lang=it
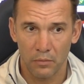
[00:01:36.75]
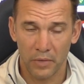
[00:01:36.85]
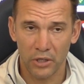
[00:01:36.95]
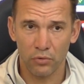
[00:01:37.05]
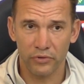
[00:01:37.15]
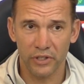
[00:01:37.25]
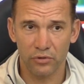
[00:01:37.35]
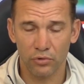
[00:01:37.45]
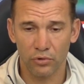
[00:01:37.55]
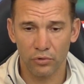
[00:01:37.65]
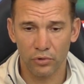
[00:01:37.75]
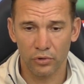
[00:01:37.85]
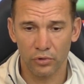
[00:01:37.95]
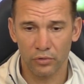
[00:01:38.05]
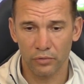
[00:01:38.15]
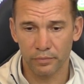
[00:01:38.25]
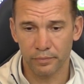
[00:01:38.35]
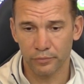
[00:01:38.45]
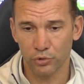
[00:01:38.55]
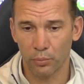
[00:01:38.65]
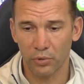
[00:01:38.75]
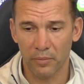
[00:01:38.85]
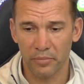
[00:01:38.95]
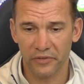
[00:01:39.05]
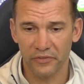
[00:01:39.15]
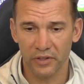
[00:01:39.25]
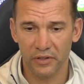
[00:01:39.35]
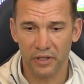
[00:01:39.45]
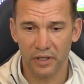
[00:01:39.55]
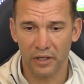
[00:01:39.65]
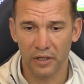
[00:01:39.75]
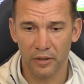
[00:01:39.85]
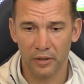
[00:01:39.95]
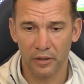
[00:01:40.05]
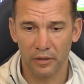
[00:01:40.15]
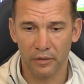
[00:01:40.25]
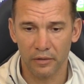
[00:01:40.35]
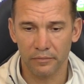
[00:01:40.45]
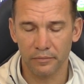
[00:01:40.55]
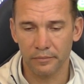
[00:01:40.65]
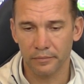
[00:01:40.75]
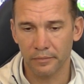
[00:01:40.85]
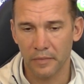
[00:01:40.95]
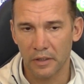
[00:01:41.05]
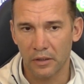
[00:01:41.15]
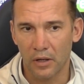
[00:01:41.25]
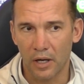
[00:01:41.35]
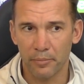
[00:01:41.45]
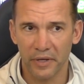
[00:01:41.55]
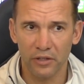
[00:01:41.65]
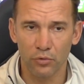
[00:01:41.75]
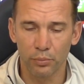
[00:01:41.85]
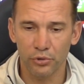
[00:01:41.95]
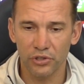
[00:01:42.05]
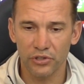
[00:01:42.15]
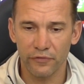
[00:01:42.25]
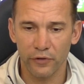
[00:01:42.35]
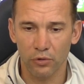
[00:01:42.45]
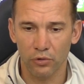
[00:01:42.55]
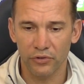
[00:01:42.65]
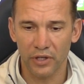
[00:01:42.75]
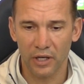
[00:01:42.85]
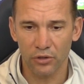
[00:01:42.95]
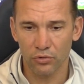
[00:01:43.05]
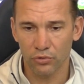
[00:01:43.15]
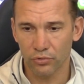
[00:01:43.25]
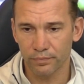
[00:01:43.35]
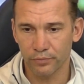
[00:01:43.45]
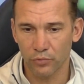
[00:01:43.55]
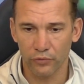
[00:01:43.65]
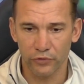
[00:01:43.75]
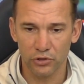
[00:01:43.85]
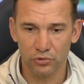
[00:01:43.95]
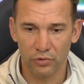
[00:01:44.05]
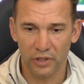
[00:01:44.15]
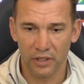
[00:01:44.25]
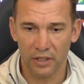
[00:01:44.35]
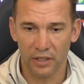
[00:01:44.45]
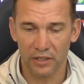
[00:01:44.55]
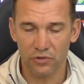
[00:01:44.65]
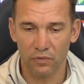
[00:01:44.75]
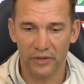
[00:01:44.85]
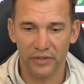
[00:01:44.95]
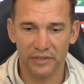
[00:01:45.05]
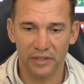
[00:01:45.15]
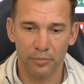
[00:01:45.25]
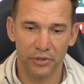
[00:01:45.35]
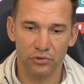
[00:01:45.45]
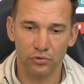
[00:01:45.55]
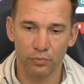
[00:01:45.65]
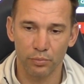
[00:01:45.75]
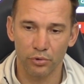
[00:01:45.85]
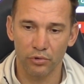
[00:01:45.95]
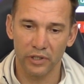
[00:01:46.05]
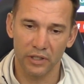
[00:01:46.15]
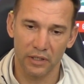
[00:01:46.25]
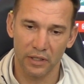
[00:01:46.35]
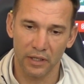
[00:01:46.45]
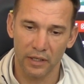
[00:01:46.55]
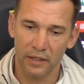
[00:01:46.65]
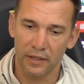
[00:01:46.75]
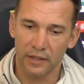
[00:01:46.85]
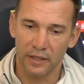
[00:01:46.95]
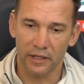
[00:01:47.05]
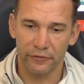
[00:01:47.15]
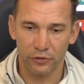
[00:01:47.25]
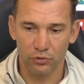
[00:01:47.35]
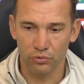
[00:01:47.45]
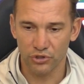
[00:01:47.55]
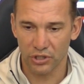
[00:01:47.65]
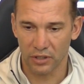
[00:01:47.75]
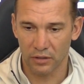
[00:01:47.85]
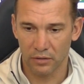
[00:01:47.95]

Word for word: Ma io ho detto eh, dopo la partita che eh, appena un po' di difficoltà io ho visto che la squadra si è perso un po' il, la fiducia